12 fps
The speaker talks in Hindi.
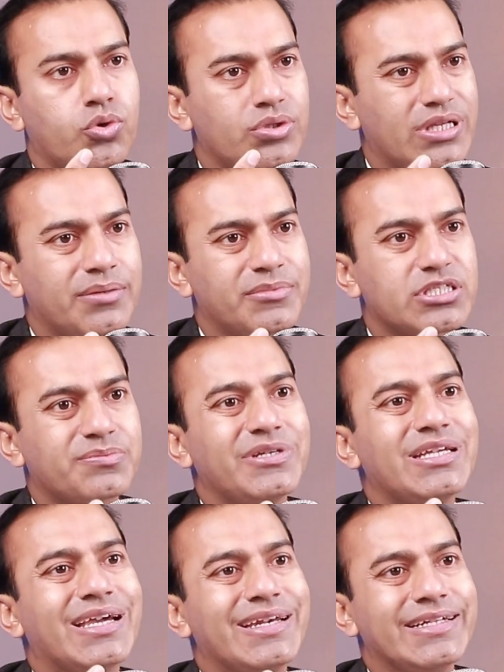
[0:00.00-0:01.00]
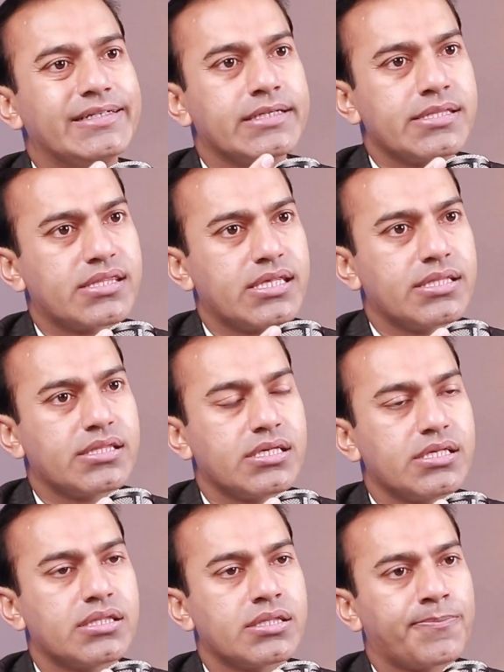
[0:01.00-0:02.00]
देर मस्ट बी अलीड
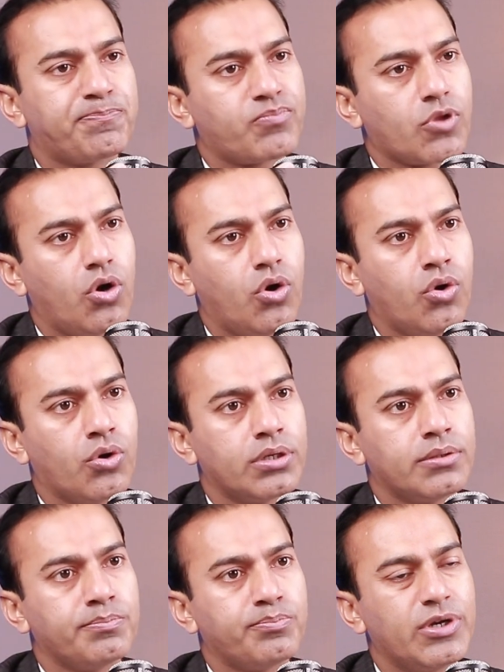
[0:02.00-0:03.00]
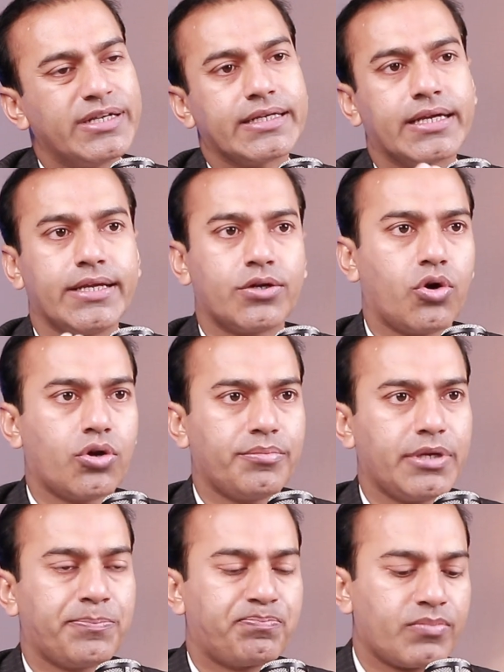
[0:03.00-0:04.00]
कंसेंसिस ऑन पोलिटिकल
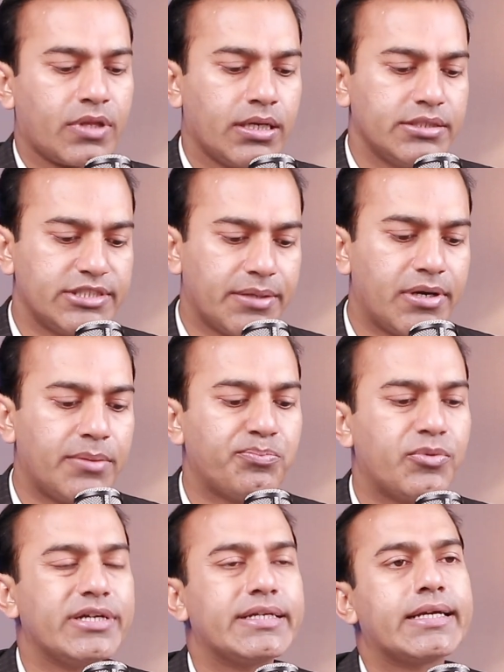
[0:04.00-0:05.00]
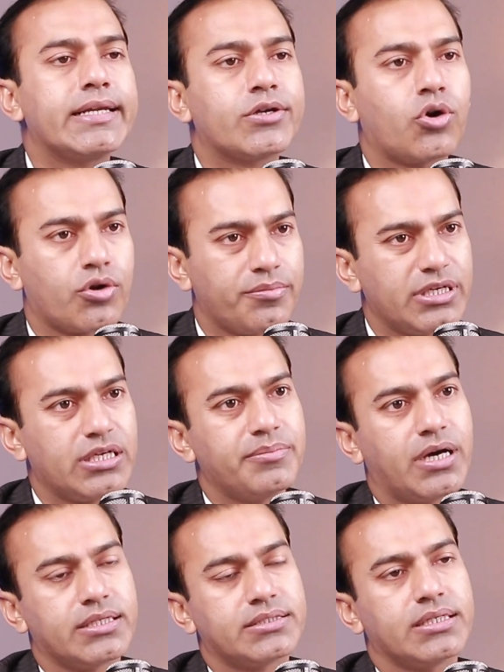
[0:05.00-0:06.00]
इकानमी जब हम पोलिटिकल इकानमी की
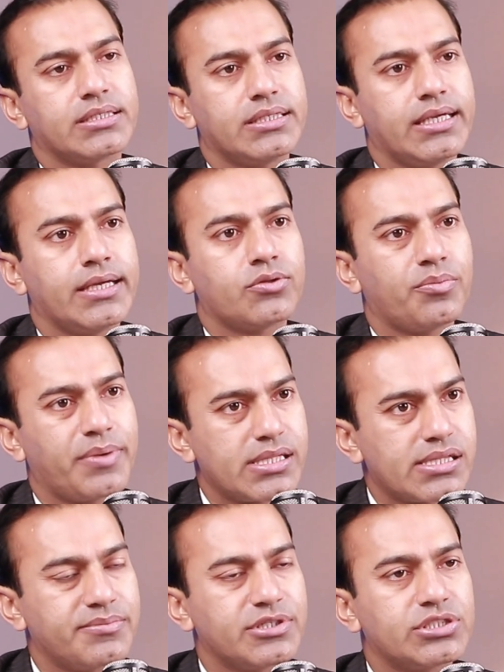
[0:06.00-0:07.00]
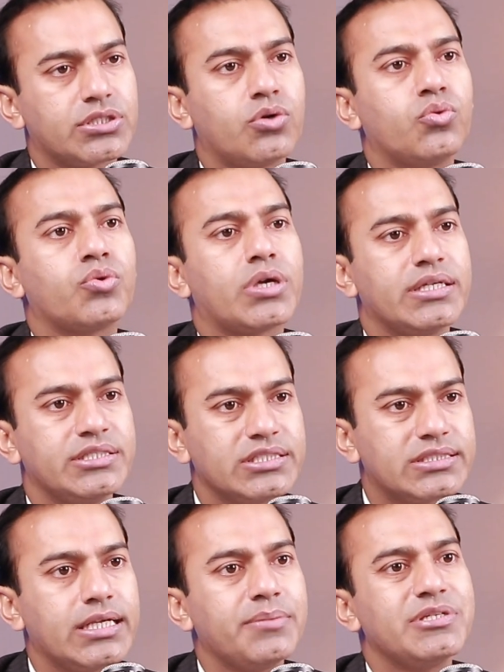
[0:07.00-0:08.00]
बात करते हैं तो मैं समझता हूँ कि
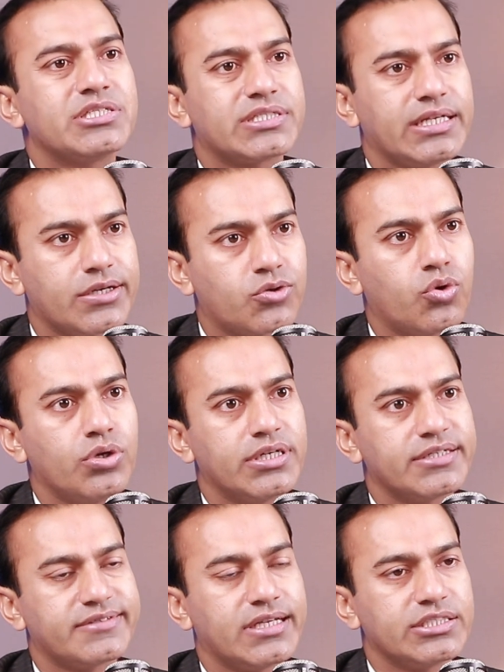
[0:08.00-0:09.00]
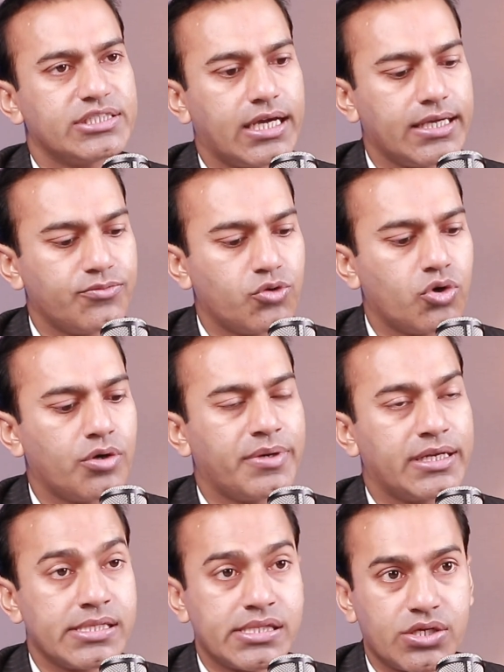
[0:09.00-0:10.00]
जितने भी स्टेक होल्डर्स हैं चाहे वो
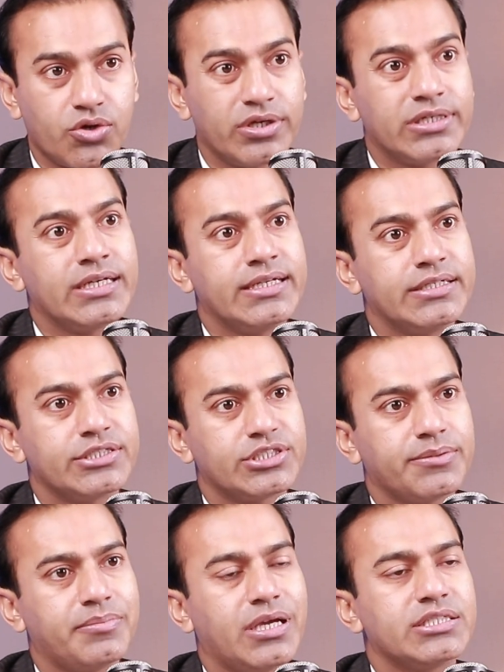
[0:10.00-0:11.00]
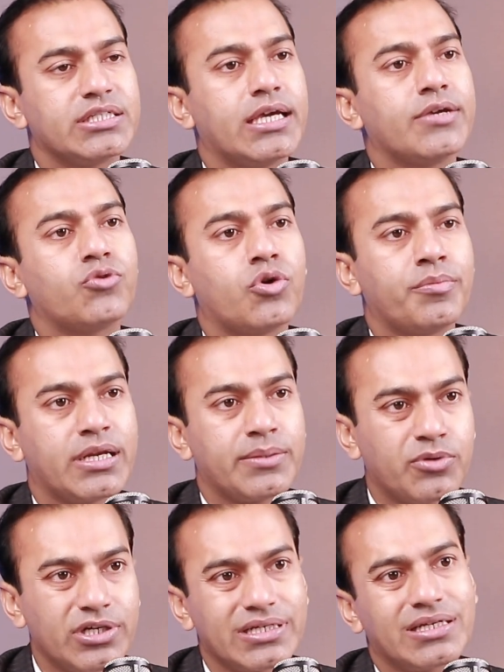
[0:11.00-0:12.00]
हमारी सिक्योरिटी लीडरशिप है चाहे वो हमारी
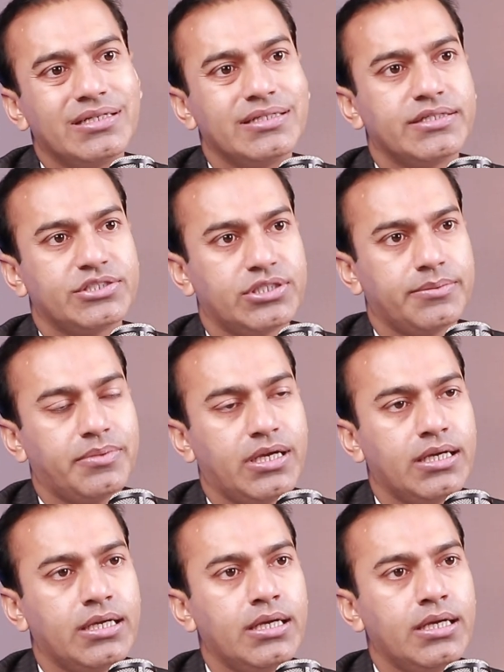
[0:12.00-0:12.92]
पोलिटिकल लीडरशिप है